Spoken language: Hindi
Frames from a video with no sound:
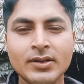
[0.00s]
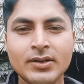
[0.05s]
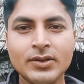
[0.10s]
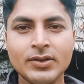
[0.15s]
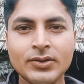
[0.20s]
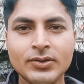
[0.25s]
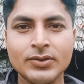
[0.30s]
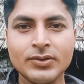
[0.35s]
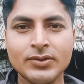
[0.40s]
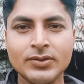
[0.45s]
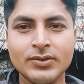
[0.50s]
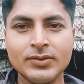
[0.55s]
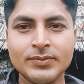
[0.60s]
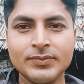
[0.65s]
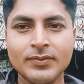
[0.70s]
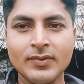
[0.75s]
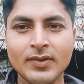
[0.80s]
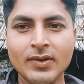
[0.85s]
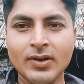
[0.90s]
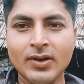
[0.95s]
तो
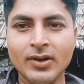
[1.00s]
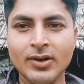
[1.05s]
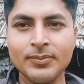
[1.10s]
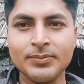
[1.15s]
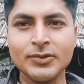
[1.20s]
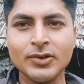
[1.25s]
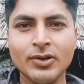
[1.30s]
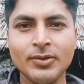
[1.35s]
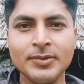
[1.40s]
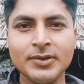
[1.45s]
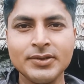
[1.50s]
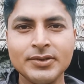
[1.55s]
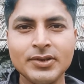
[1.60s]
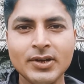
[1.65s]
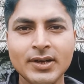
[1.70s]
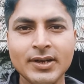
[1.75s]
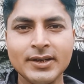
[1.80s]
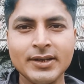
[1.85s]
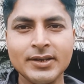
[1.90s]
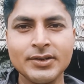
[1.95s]
हम तो अभी
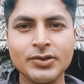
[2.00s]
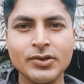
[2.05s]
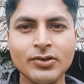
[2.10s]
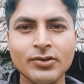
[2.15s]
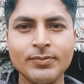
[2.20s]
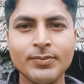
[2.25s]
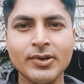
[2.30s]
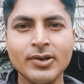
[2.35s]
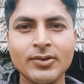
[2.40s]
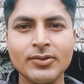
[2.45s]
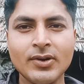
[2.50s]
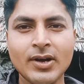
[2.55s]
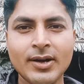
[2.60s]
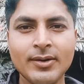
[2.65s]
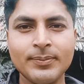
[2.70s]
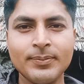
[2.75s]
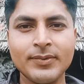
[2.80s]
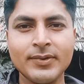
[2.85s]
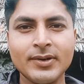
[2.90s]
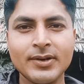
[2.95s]
चलेंगे चौक पर वहाँ
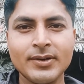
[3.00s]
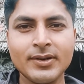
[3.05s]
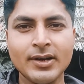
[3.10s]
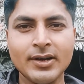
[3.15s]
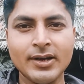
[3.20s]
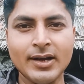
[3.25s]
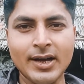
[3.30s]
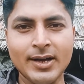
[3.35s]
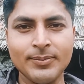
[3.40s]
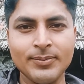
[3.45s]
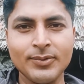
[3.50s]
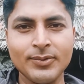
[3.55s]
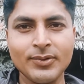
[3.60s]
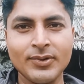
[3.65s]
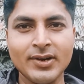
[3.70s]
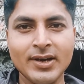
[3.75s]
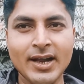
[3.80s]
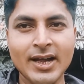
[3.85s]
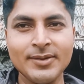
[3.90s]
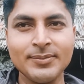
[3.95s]
पर आप लोग
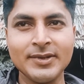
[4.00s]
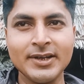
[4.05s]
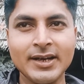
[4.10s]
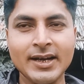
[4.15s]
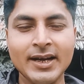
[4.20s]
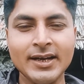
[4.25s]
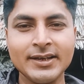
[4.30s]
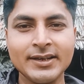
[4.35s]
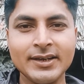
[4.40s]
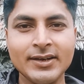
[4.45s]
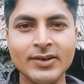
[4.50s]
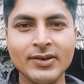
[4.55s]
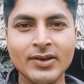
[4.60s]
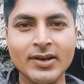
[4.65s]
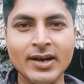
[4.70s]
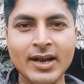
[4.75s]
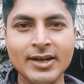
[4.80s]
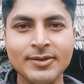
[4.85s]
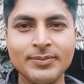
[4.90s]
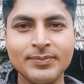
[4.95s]
का लाइव दिखाएंगे और
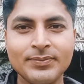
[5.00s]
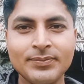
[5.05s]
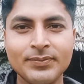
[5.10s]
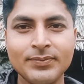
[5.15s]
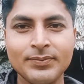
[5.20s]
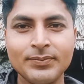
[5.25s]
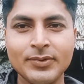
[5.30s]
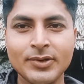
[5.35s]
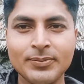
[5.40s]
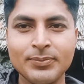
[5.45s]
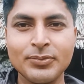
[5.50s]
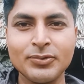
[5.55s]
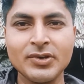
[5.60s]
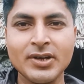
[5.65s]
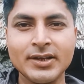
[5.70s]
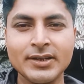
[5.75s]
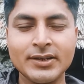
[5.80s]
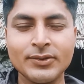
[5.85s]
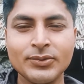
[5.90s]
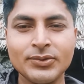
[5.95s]
लाइव पर
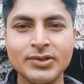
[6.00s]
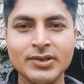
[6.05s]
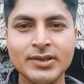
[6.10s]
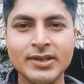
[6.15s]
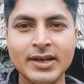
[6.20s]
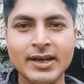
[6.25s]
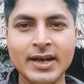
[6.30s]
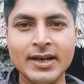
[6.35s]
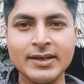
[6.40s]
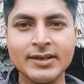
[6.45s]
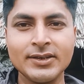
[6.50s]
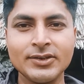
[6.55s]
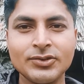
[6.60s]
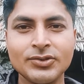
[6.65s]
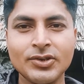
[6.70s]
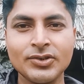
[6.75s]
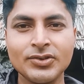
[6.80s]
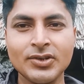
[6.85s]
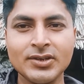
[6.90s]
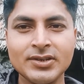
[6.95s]
पूरा कुछ दिखाएंगे
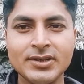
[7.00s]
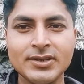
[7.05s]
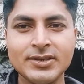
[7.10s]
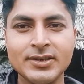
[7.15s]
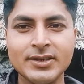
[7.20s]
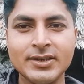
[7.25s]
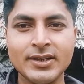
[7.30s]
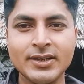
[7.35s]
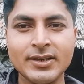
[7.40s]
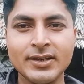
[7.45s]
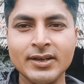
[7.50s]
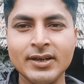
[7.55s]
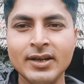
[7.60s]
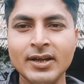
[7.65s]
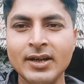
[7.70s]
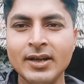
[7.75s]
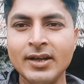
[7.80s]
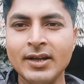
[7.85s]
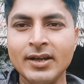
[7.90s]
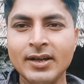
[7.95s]
सरस्वती जी
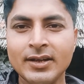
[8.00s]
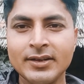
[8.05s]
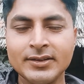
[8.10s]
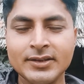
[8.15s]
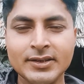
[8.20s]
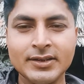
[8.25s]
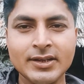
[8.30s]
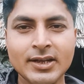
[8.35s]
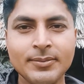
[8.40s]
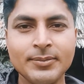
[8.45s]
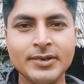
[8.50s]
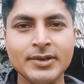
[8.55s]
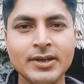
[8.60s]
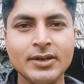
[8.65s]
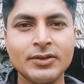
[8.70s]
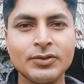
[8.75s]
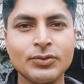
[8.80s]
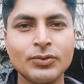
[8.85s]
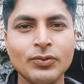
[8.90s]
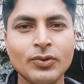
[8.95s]
जितना भी
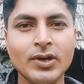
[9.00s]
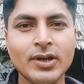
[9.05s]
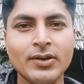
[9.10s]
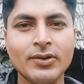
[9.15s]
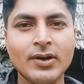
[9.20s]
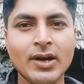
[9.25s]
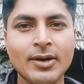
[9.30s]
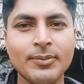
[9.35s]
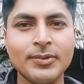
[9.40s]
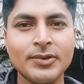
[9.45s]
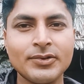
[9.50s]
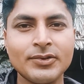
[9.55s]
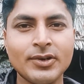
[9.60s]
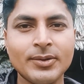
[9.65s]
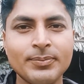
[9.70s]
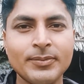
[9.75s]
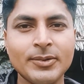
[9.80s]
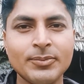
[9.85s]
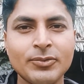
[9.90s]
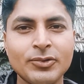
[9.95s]
स्कूल है वहाँ पर सब
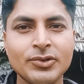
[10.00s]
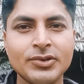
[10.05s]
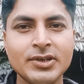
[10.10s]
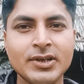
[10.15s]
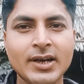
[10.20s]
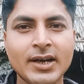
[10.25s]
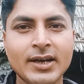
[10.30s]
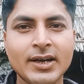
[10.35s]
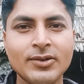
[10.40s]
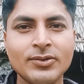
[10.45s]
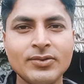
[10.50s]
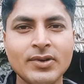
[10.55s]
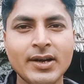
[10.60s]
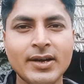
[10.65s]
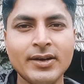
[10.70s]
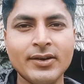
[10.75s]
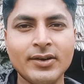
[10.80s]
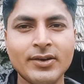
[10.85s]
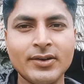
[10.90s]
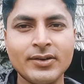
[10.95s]
में मूर्ति रखा हुआ
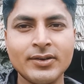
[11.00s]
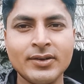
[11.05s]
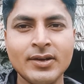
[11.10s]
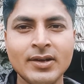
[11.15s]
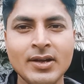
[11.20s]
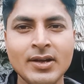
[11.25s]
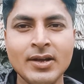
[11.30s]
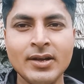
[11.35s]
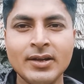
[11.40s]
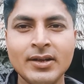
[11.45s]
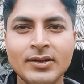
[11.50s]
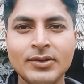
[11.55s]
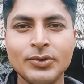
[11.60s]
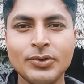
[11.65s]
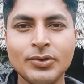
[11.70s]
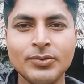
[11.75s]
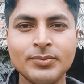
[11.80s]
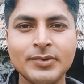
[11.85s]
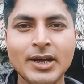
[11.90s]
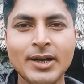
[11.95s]
है और
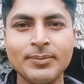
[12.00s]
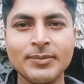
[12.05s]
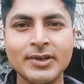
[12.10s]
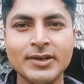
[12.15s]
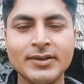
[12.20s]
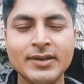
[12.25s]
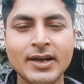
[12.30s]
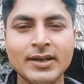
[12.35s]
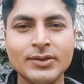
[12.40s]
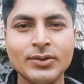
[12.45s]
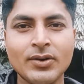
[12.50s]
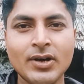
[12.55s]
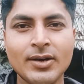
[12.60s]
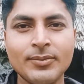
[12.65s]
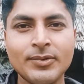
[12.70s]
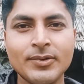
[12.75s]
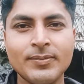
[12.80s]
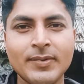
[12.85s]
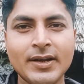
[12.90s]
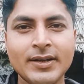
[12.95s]
धूमधाम के साथ वहाँ
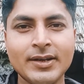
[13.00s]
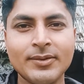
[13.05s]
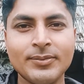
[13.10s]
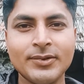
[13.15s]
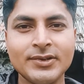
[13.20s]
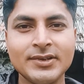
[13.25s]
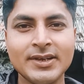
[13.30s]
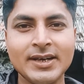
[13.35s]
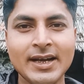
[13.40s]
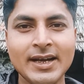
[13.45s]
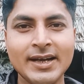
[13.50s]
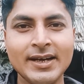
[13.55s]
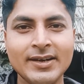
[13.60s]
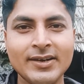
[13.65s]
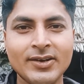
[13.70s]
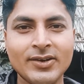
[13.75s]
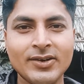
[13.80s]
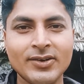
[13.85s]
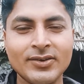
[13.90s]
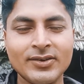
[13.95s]
पर बाजा बज रहा
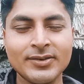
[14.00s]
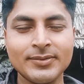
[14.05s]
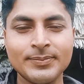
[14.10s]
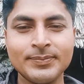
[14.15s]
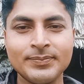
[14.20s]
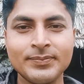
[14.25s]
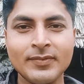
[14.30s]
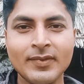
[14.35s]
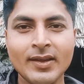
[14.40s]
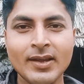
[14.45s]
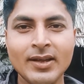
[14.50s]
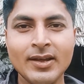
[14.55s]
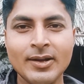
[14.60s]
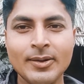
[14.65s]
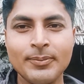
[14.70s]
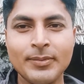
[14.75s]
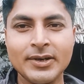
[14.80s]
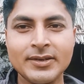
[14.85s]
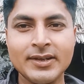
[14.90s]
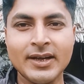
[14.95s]
है और
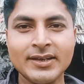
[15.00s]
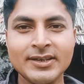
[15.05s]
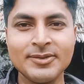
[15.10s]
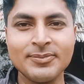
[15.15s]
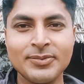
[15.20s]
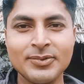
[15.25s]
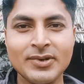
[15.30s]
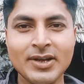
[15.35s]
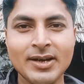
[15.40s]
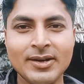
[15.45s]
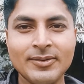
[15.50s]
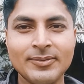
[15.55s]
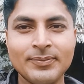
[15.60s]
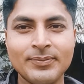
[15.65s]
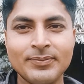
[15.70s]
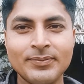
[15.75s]
प्रसादी पूरा